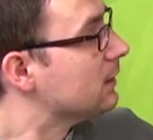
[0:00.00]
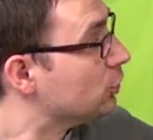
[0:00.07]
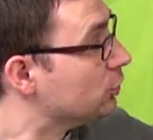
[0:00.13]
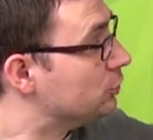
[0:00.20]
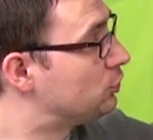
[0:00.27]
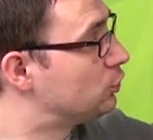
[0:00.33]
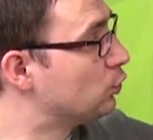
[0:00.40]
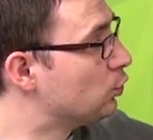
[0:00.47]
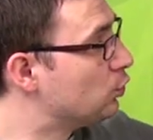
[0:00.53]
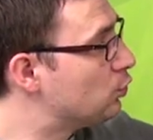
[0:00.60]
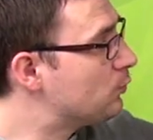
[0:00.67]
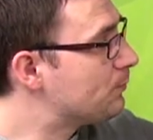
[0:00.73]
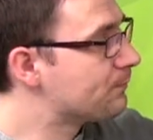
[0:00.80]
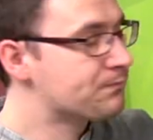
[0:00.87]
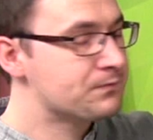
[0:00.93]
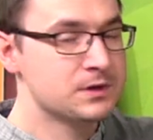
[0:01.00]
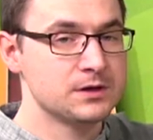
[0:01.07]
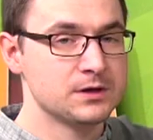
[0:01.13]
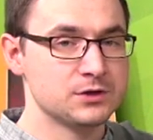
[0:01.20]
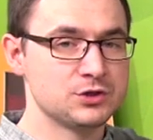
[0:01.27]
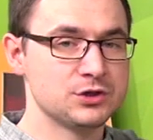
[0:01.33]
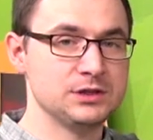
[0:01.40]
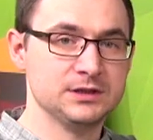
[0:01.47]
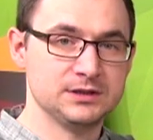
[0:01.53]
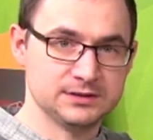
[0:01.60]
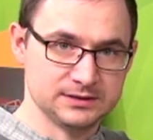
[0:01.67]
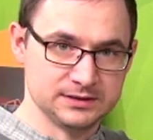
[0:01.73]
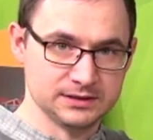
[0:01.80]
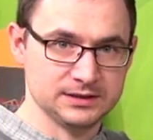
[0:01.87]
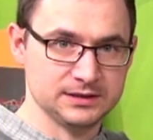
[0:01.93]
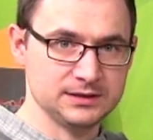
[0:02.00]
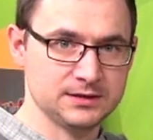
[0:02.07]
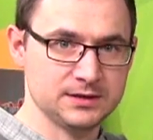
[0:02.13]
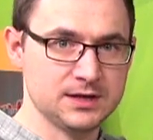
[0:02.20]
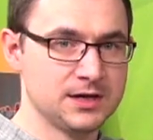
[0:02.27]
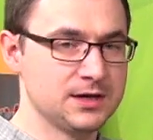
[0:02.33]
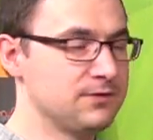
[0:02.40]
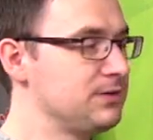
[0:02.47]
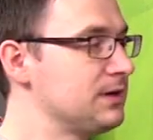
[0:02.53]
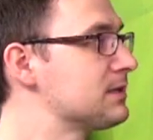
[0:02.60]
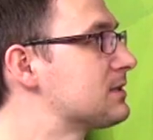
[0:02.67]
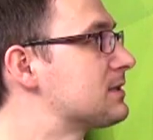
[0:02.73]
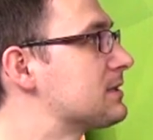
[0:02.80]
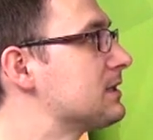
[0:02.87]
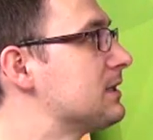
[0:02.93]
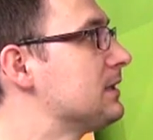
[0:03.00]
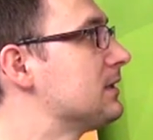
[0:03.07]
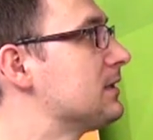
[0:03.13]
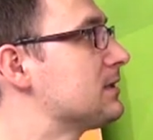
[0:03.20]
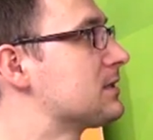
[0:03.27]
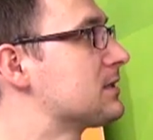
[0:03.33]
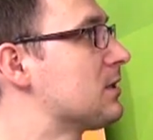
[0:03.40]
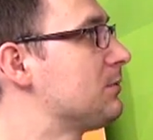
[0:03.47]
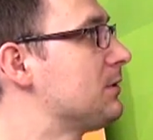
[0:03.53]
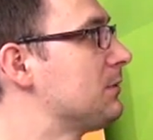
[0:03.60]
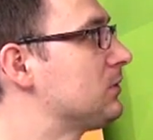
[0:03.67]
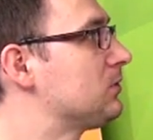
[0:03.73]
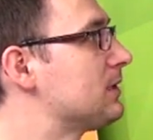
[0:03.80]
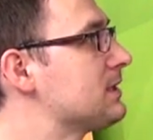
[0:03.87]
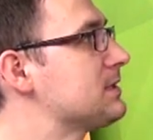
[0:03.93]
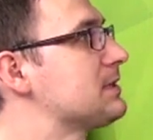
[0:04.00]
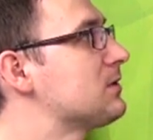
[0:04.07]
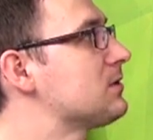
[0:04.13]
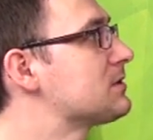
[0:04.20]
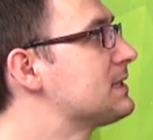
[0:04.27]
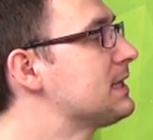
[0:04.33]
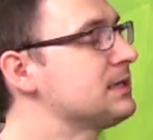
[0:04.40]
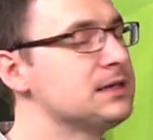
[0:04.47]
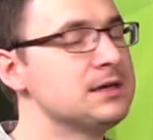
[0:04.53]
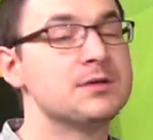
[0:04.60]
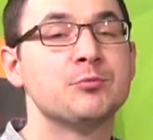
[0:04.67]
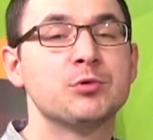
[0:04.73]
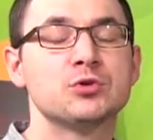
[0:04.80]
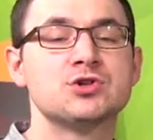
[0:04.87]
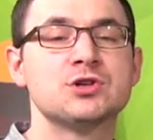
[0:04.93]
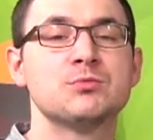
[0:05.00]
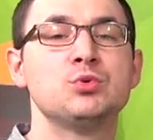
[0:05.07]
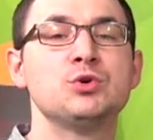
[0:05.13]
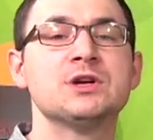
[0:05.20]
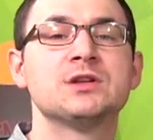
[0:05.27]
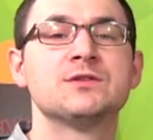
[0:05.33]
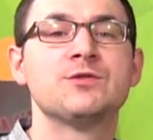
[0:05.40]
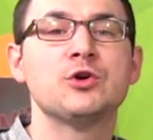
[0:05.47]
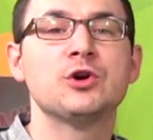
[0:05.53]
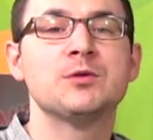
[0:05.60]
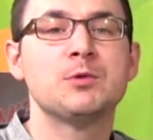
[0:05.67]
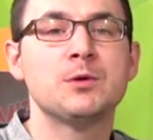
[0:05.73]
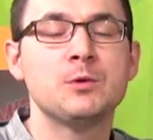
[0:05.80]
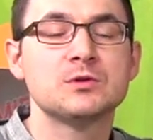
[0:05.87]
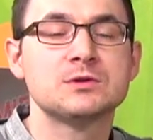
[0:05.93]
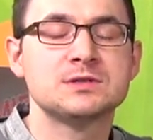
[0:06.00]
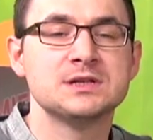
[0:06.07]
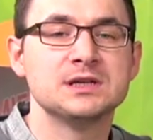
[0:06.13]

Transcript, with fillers: Du czyli Ty, więc y, zrobimy tutaj z tego zdanie potrzebuje Twojej pomocy.